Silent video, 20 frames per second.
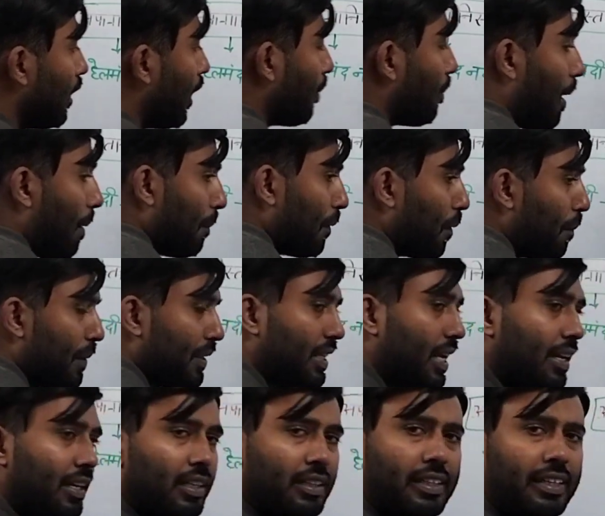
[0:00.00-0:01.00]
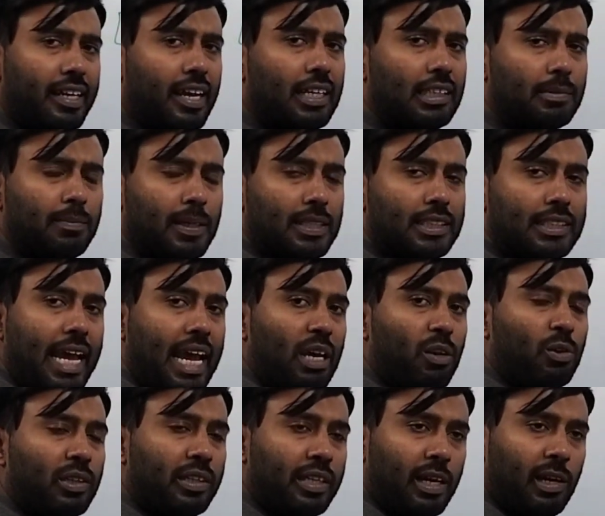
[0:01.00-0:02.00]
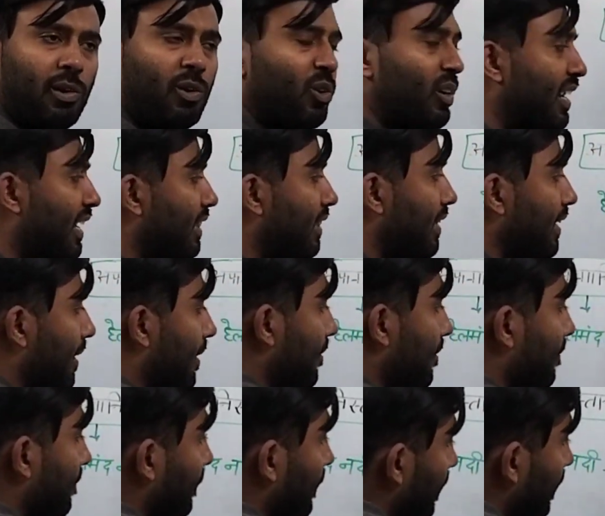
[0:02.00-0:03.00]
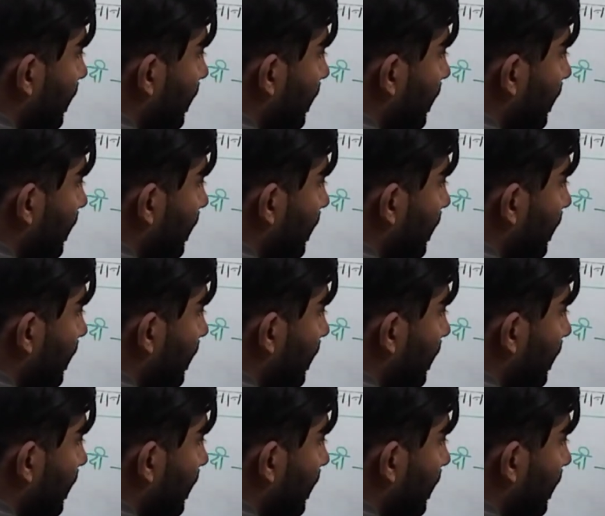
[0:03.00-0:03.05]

अब आपको पता है नदी के आसपास शहर होते हैं लोग रहते हैं